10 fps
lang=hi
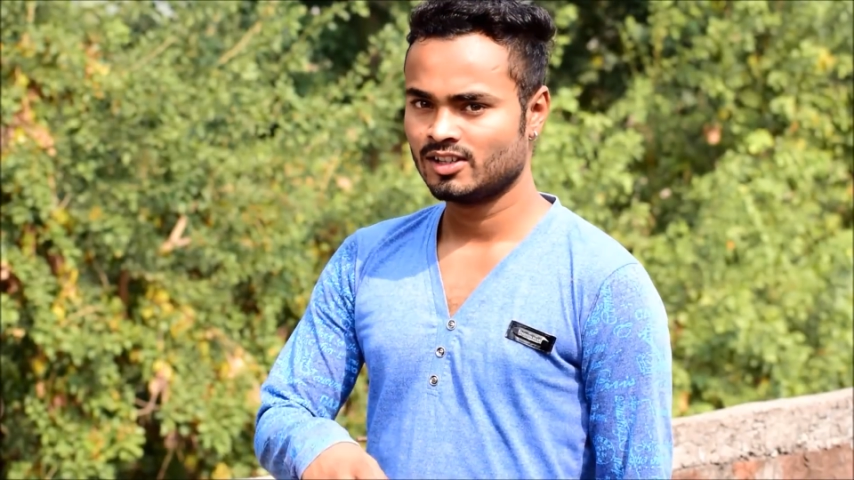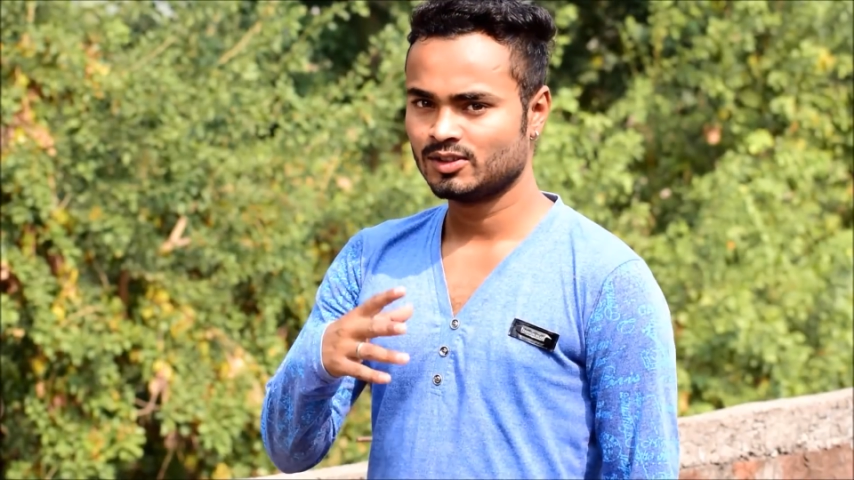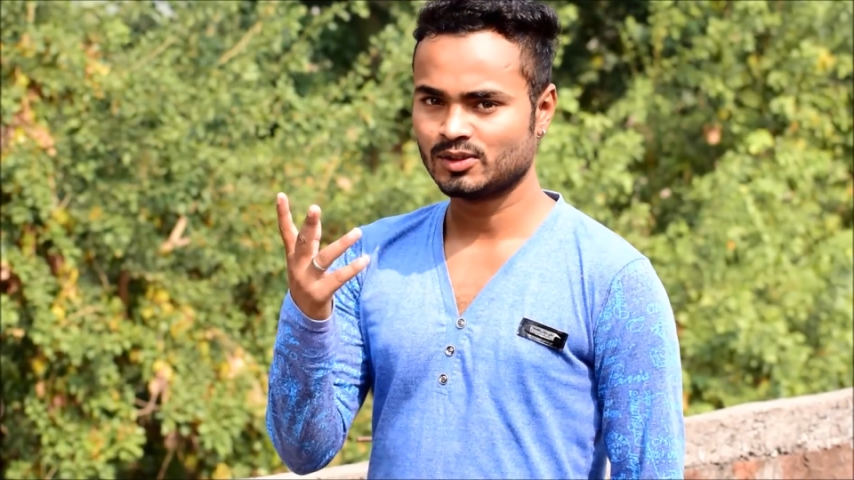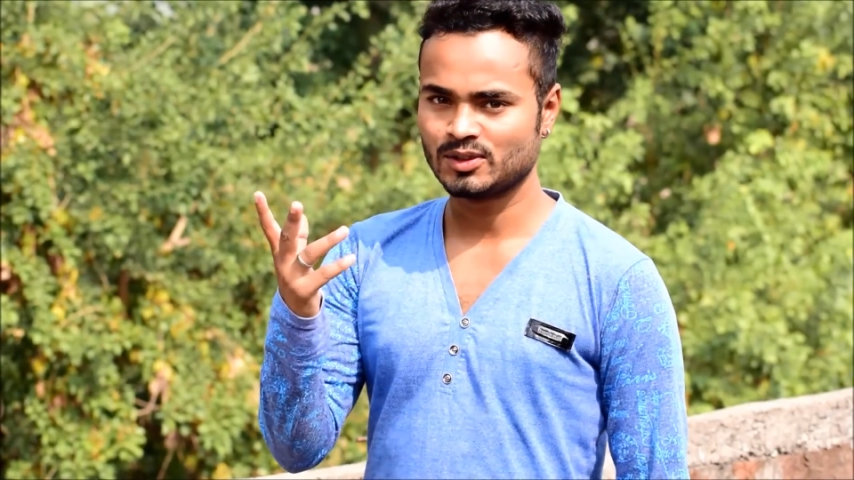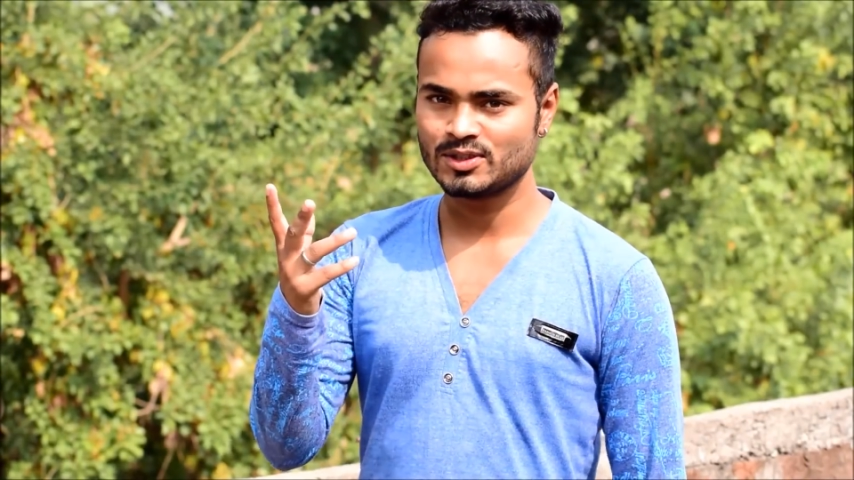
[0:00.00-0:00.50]

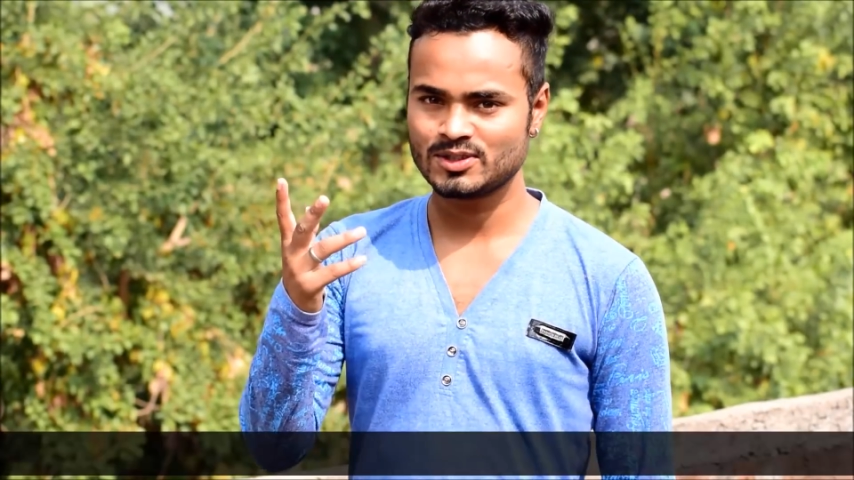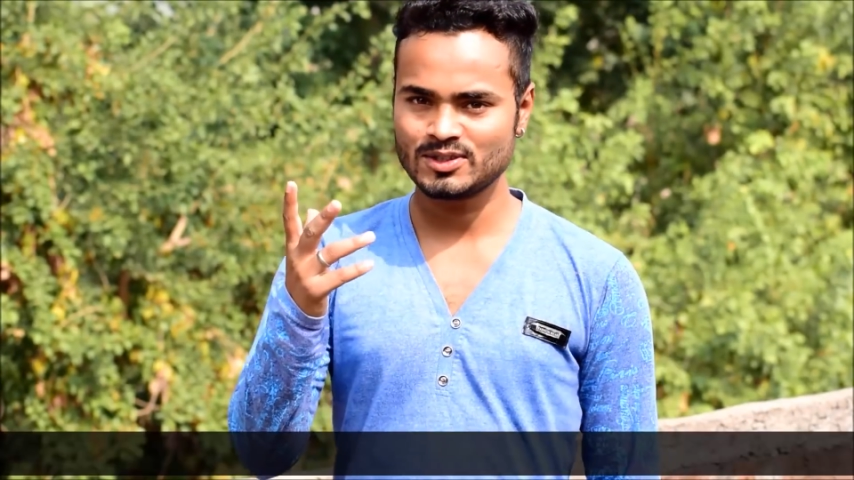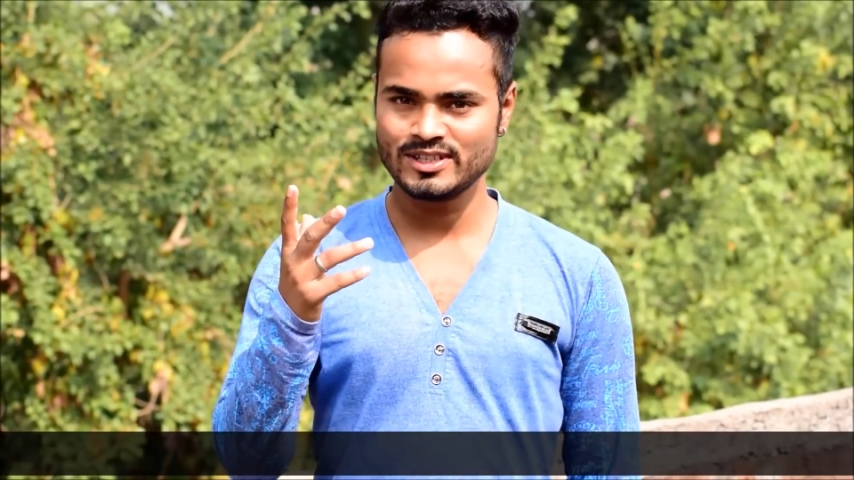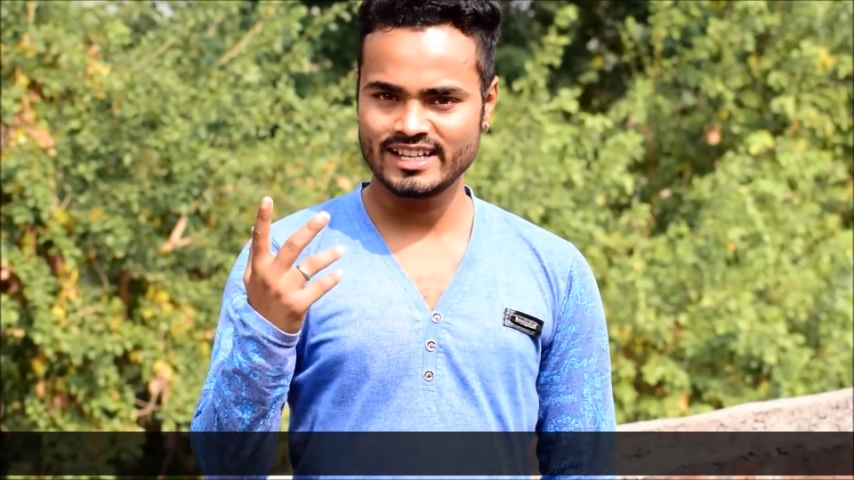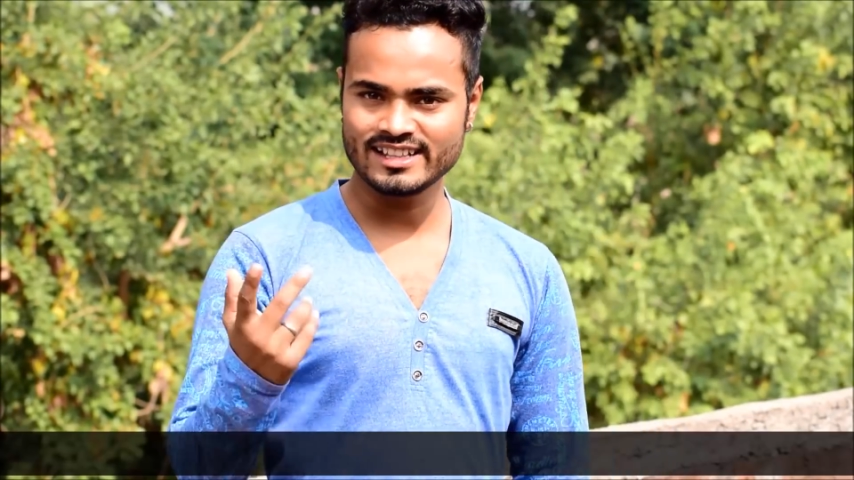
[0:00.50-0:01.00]
तो दोस्तों
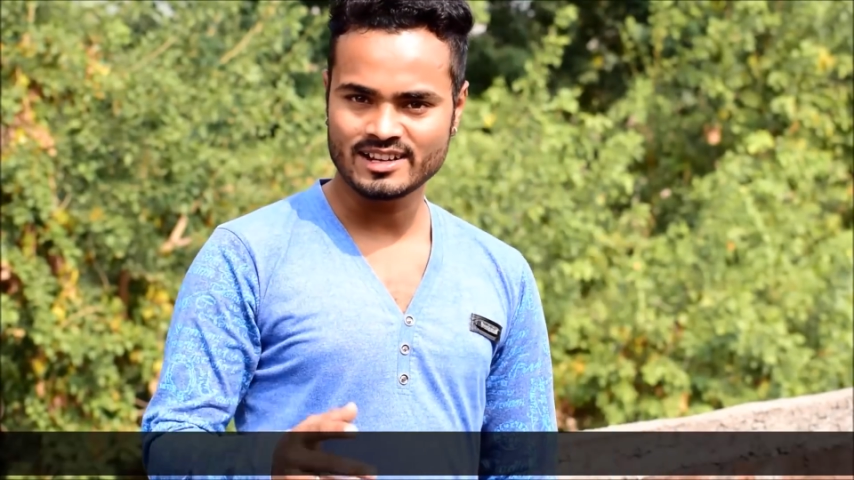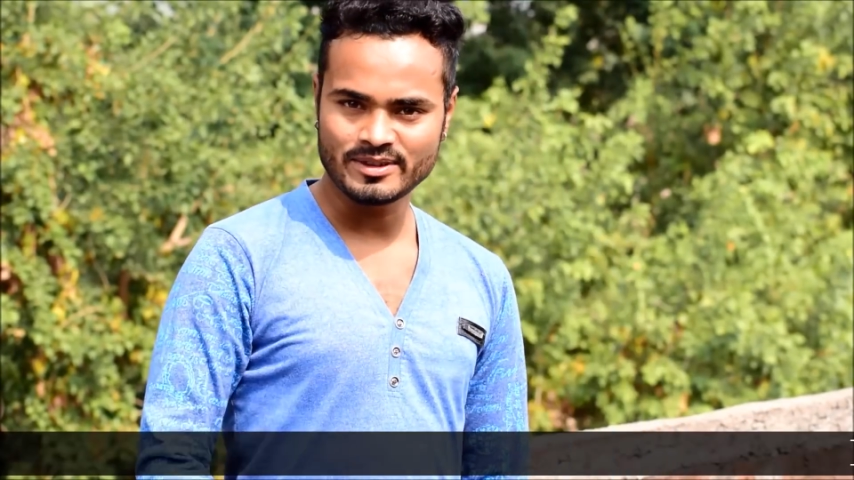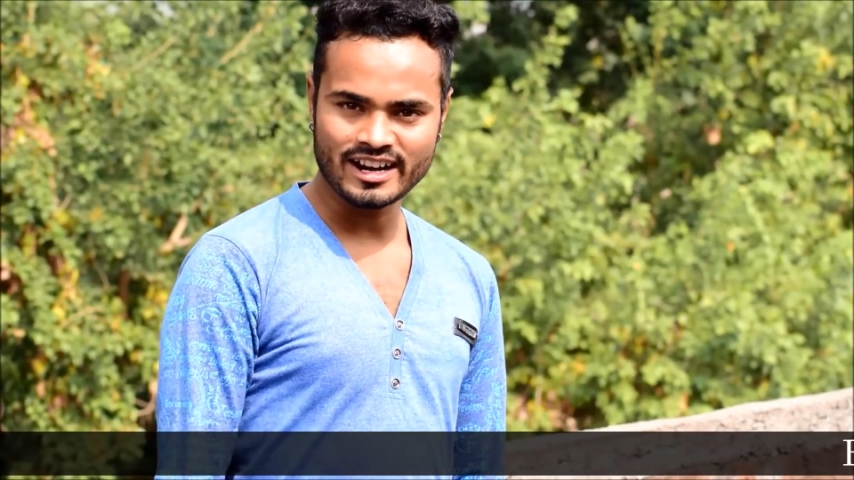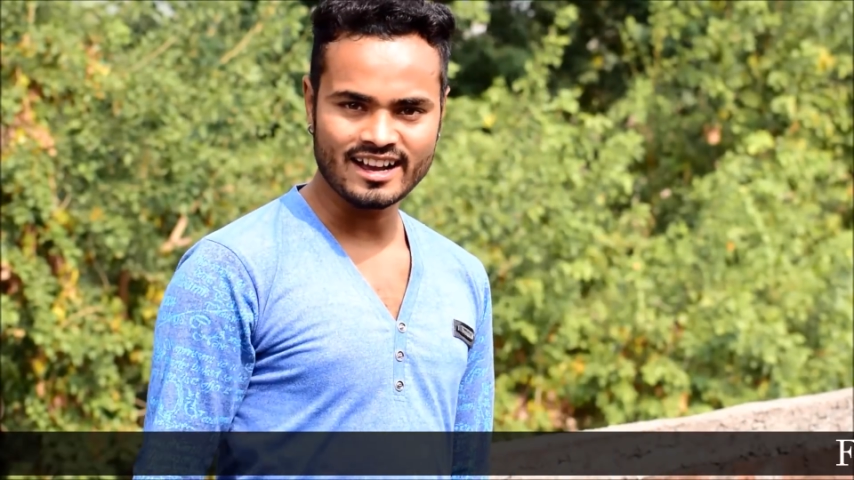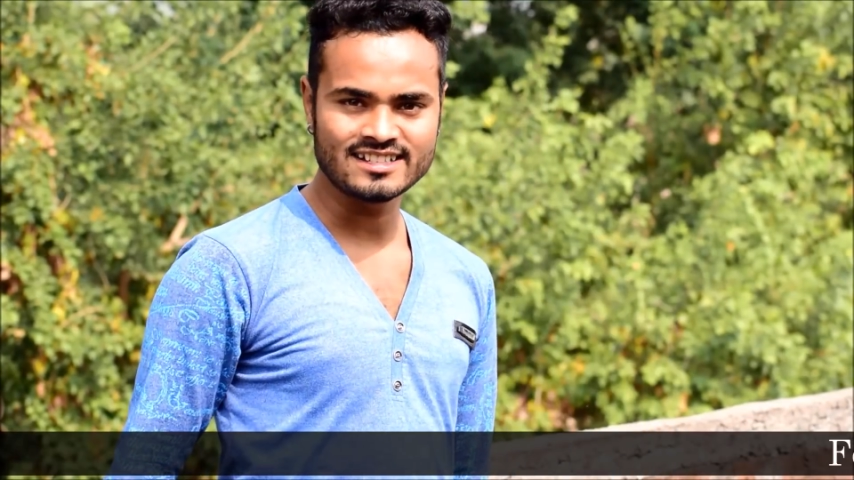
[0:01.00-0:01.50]
यही था
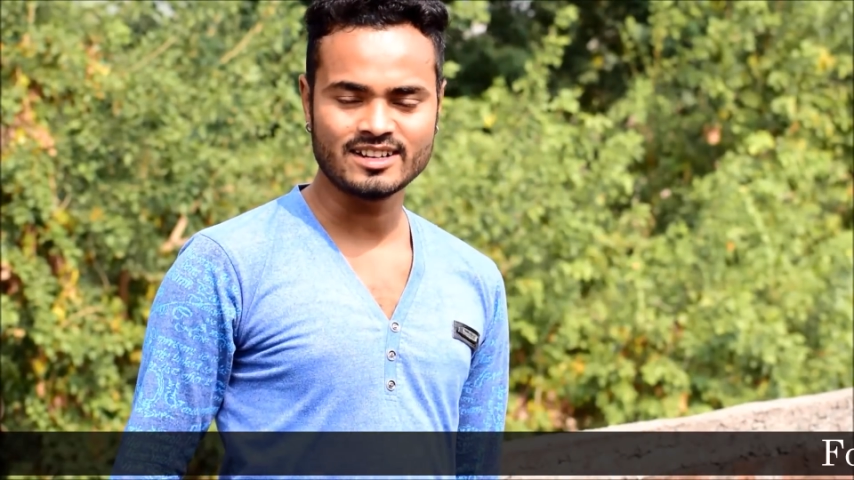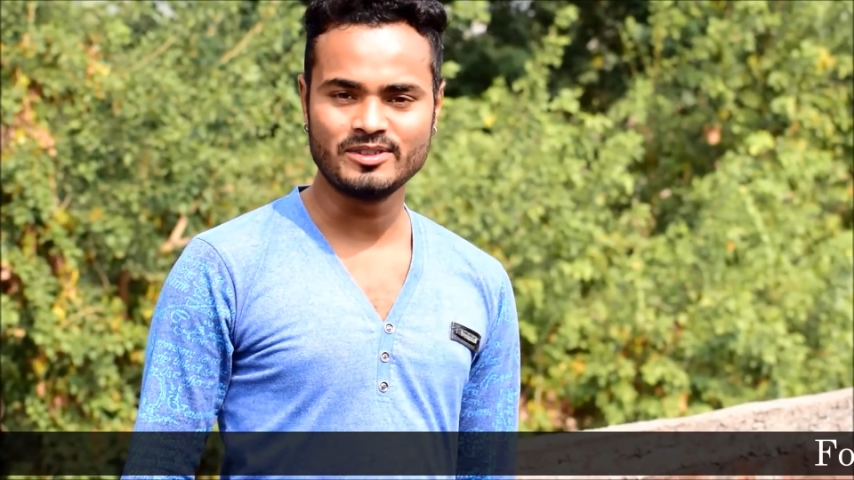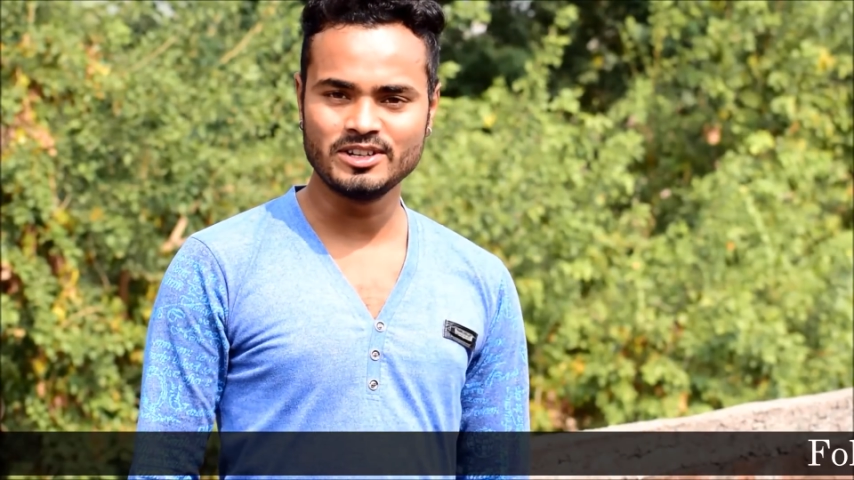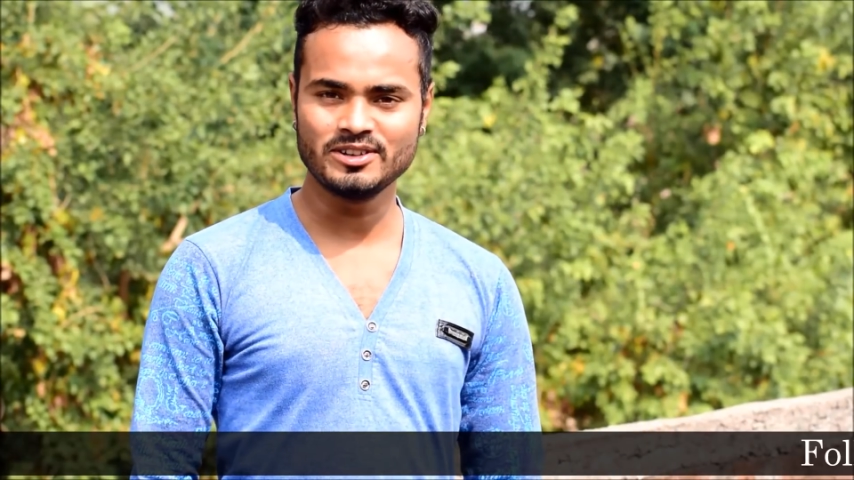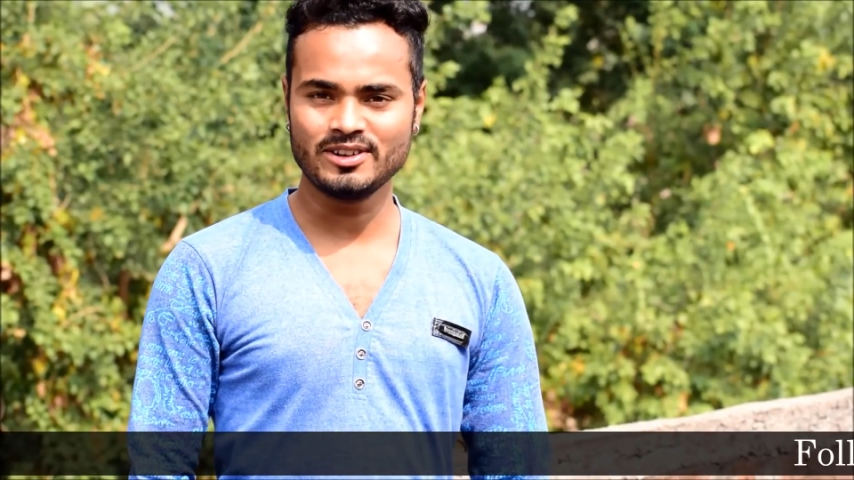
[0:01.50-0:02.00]
मेरा आज का
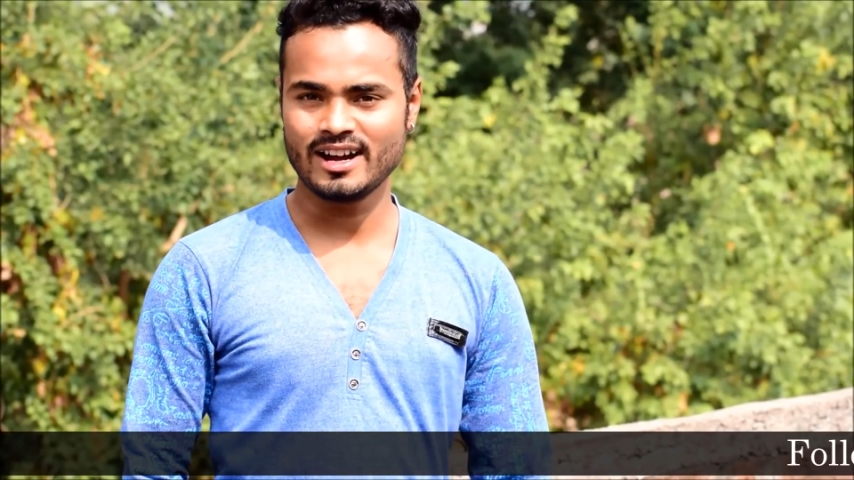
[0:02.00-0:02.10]
वीडियो